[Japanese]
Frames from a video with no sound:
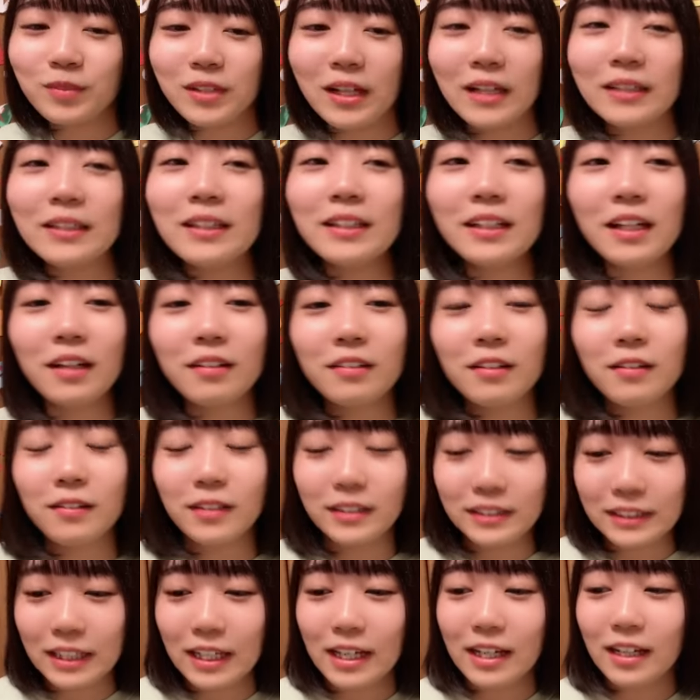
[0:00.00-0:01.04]
神奈川
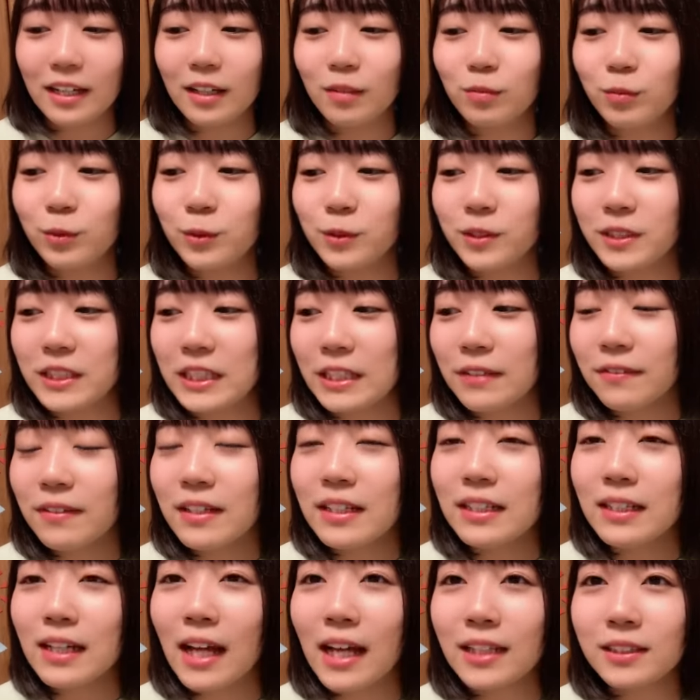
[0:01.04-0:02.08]
はさもう J1
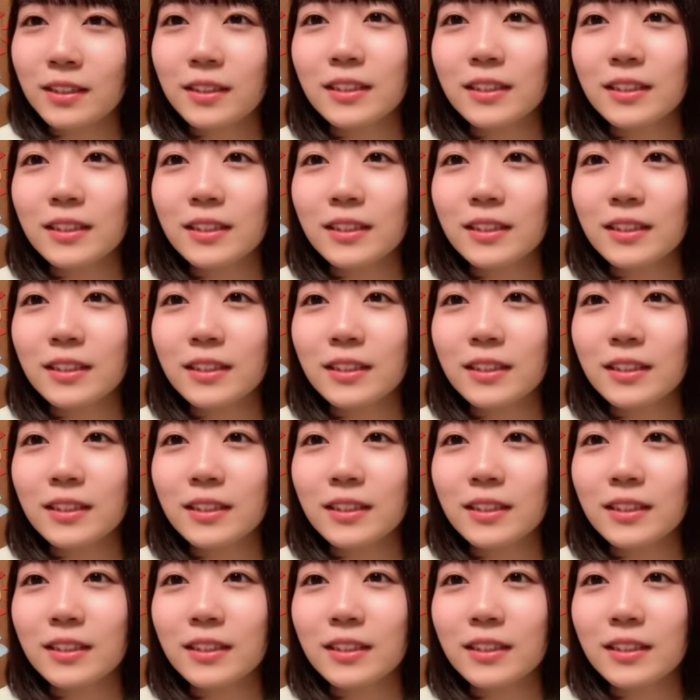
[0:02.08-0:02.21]
が